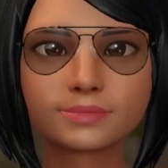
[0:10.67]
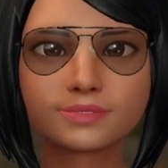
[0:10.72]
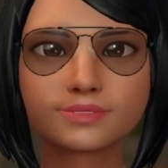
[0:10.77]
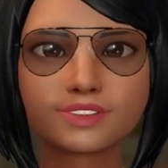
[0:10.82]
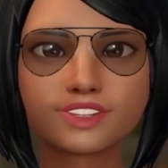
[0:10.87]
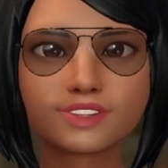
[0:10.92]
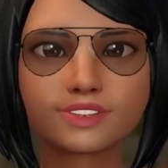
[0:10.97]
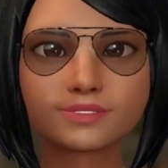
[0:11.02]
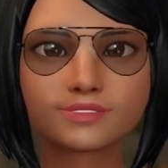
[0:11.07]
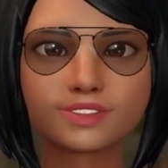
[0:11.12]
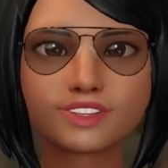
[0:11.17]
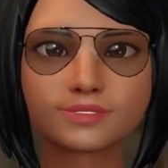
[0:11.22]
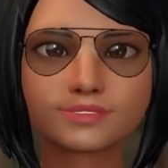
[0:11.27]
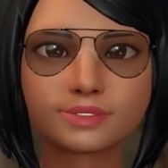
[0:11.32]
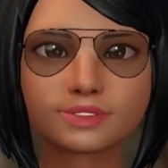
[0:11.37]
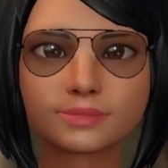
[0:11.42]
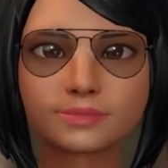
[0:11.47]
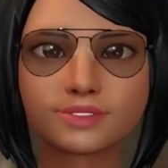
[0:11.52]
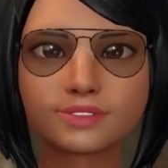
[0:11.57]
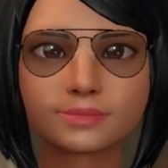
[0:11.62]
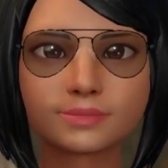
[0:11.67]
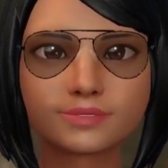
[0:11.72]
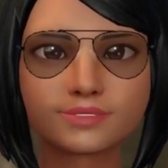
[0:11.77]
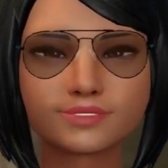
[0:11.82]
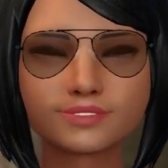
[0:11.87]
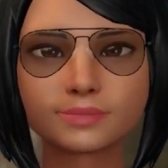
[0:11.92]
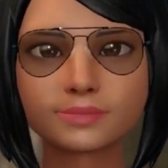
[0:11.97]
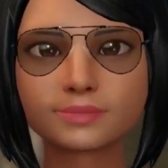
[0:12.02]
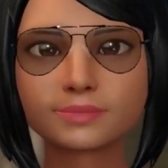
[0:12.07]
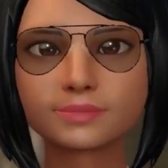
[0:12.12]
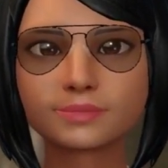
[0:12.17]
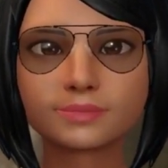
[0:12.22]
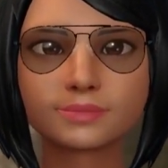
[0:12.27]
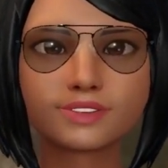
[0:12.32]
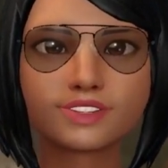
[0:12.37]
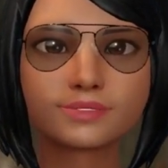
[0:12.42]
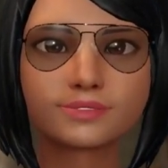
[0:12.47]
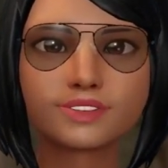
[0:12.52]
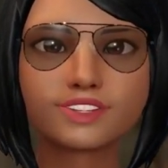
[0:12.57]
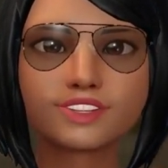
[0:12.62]
Soy Claudia Papas.
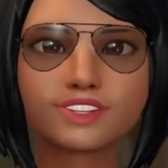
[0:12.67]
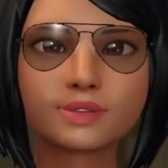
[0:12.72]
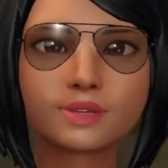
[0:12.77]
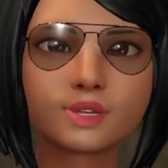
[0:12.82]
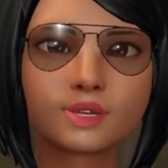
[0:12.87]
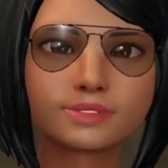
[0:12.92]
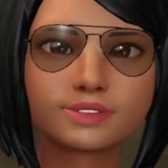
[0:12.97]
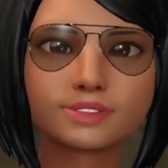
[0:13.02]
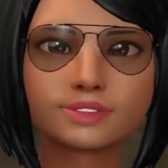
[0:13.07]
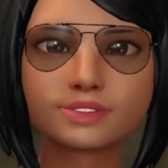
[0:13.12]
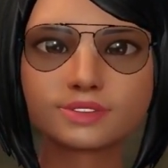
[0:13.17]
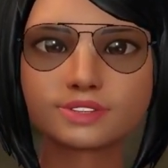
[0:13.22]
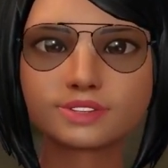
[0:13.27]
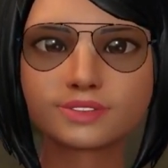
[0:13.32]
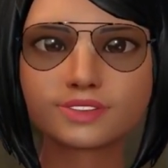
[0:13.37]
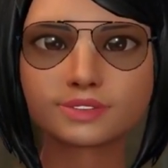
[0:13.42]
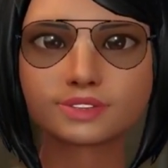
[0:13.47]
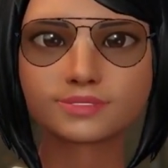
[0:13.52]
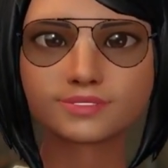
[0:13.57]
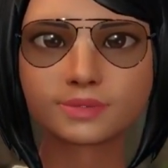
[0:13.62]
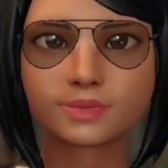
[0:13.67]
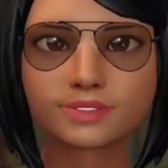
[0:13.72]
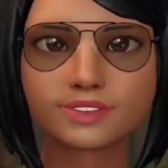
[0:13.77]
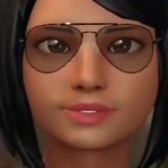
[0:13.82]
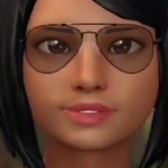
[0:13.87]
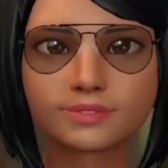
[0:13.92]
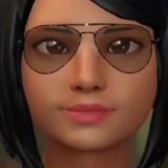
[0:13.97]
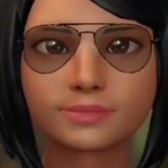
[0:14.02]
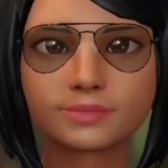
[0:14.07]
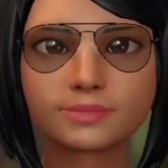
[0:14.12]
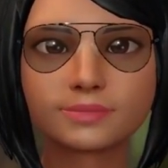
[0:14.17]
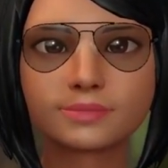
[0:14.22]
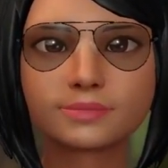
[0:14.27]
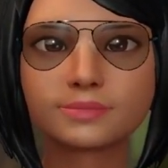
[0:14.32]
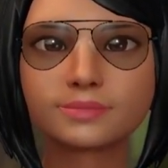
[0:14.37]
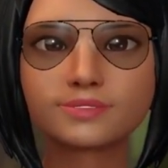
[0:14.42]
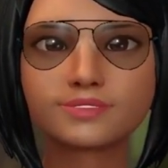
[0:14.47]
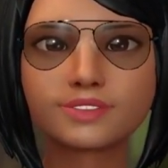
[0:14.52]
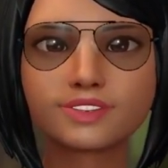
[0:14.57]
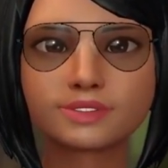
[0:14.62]
Esta semana tenemos algo de drama.
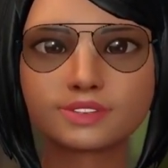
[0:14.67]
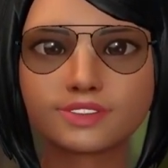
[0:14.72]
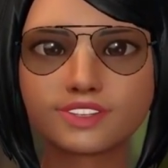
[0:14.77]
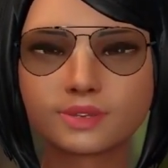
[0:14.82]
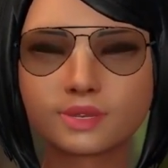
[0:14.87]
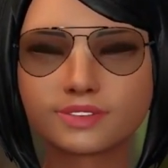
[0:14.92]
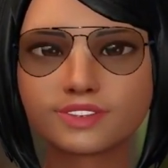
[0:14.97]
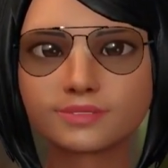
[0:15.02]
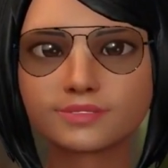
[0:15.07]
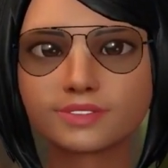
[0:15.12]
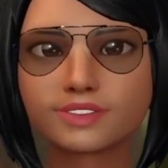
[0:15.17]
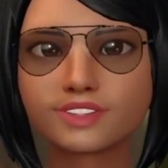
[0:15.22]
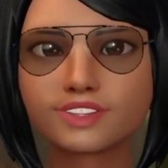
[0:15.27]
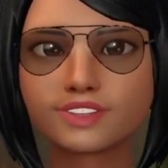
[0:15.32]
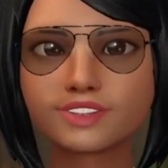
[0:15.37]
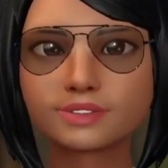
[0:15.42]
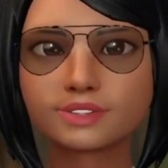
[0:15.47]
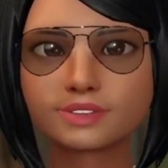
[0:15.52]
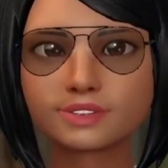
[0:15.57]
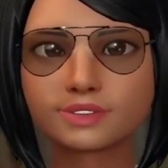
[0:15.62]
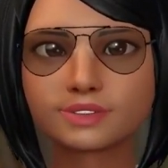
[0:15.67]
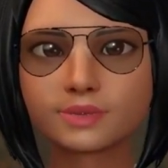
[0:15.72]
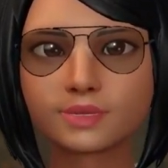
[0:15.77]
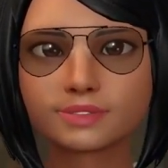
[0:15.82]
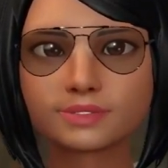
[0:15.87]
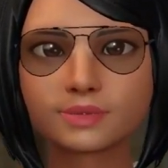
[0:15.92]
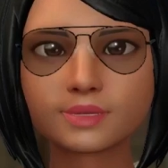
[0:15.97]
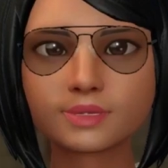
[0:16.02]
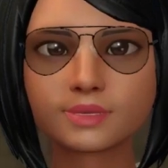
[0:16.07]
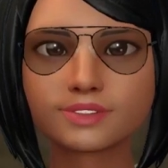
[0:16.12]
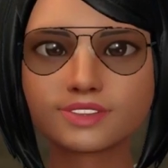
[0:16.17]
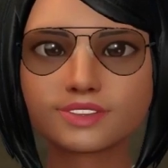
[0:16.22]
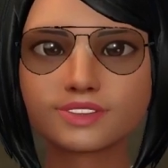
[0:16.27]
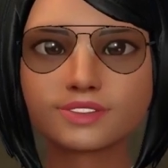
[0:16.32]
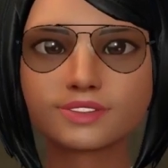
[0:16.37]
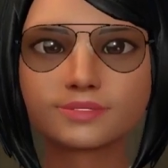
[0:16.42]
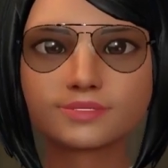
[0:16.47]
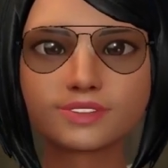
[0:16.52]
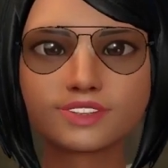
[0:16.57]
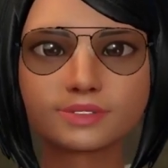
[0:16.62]
Comencemos con la renuncia del jefe de
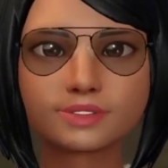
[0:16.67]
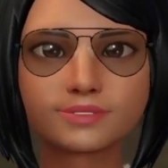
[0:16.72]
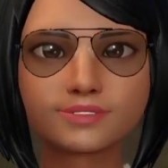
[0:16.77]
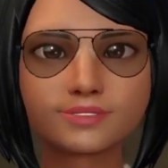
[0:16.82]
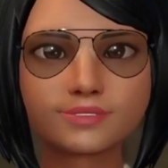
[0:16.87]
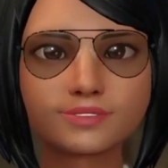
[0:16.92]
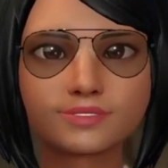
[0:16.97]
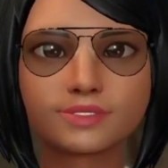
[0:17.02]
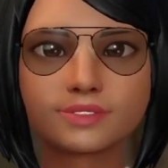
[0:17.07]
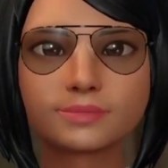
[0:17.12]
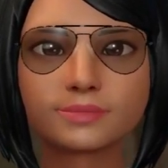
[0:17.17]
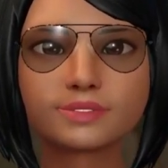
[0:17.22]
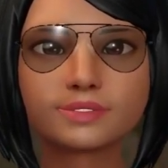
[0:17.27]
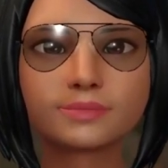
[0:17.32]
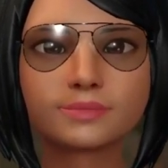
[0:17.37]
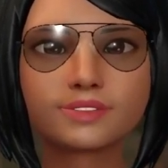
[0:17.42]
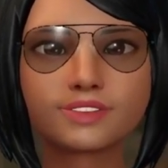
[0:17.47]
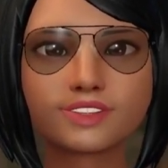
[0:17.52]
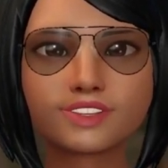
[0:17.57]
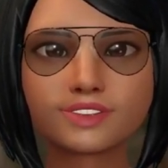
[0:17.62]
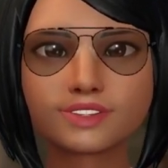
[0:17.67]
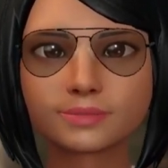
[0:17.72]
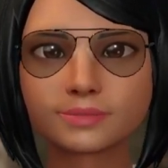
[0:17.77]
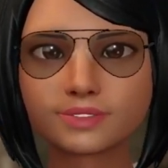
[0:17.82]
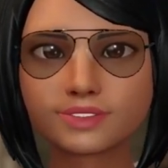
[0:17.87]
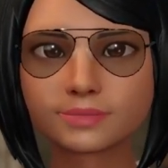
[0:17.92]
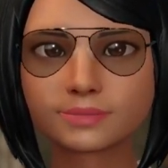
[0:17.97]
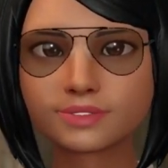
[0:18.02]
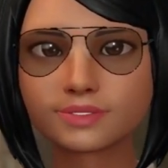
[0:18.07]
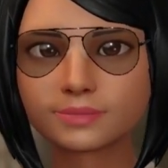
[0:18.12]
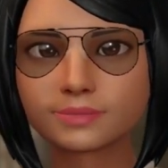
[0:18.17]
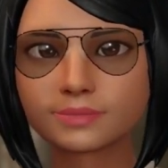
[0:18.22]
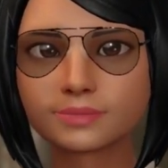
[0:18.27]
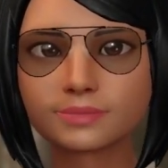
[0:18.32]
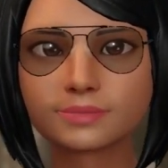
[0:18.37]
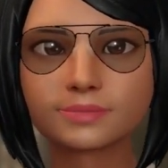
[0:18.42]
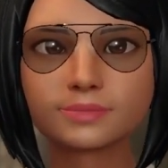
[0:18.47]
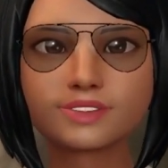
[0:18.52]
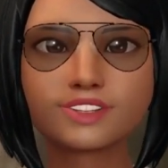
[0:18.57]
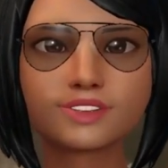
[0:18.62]
bomberos adjunto Everett Pettit
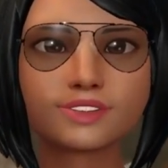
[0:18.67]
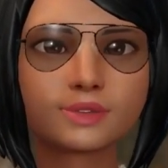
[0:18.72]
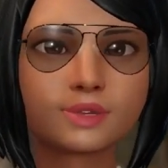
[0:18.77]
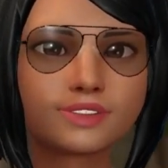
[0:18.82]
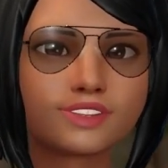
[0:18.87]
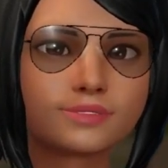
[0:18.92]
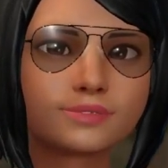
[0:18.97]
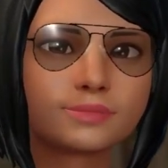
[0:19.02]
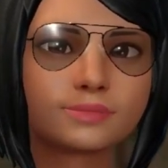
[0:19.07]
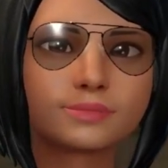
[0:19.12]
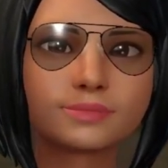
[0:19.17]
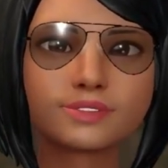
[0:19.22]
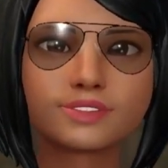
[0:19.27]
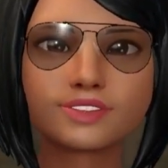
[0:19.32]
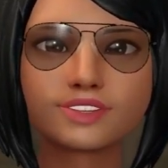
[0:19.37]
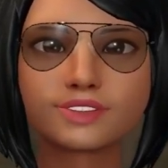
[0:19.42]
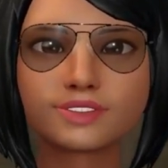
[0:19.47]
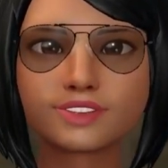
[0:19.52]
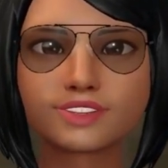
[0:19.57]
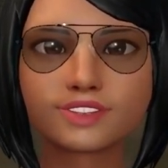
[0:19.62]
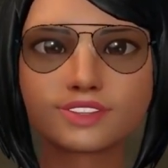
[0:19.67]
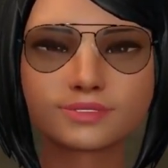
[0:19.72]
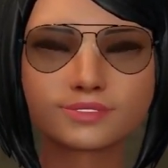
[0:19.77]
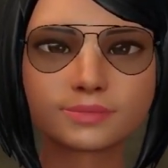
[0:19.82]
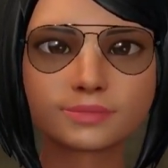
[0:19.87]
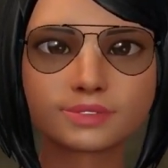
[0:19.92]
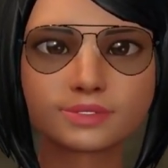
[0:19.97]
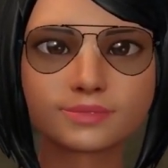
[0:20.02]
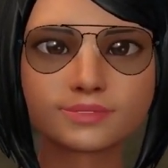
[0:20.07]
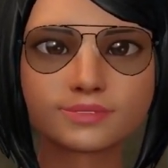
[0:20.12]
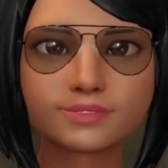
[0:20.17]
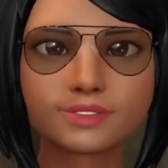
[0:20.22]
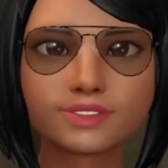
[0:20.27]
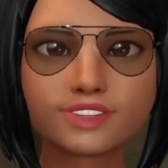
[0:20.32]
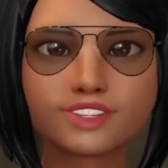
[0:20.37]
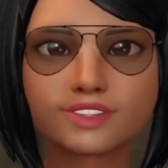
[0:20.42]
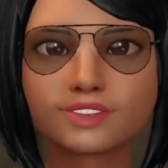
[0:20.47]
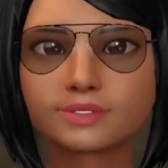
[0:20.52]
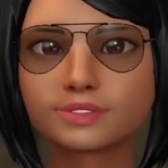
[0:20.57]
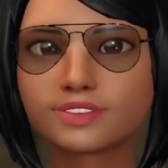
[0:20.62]
y ahora la renuncia del jefe
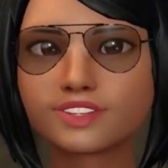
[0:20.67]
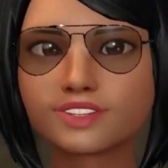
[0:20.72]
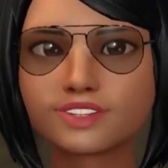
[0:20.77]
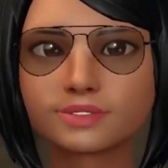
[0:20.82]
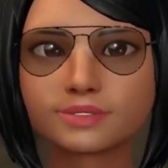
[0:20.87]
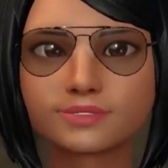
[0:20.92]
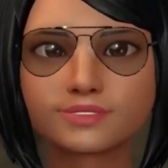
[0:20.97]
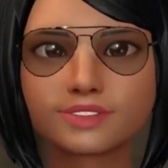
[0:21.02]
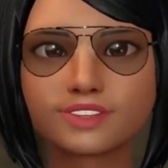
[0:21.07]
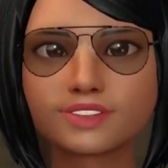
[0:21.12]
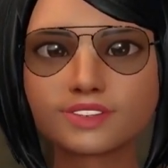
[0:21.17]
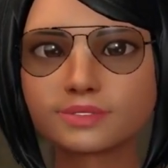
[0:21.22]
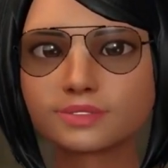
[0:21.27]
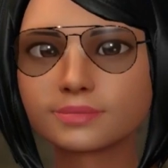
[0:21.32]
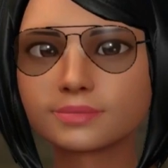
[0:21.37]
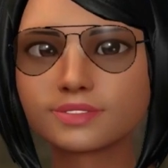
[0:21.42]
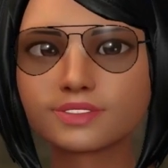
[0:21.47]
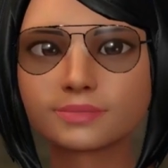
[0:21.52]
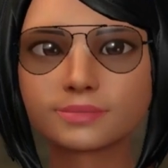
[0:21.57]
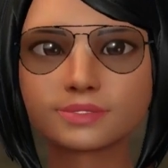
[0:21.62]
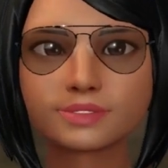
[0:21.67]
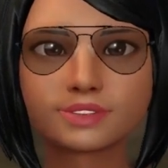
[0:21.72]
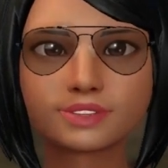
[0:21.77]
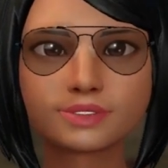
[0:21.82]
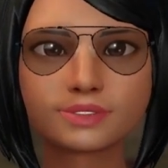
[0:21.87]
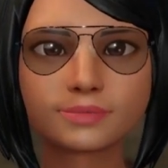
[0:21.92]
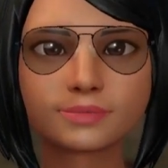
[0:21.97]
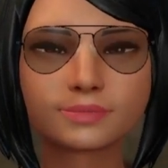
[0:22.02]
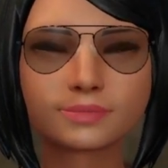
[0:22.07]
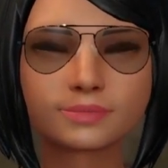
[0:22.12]
de bomberos Michael Patterson.